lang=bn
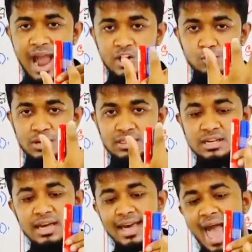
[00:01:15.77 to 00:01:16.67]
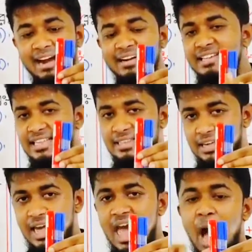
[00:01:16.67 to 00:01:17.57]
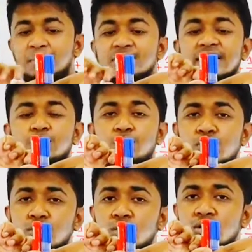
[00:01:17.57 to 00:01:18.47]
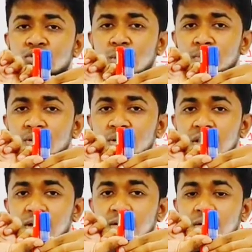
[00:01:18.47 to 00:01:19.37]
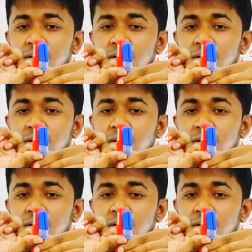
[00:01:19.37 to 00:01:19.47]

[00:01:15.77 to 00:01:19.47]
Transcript: একটা উপরের দিকে একটা নিচের দিকে আমি যদি একটা পূর্ণ ঘূর্ণন সম্পন্ন করে দেখো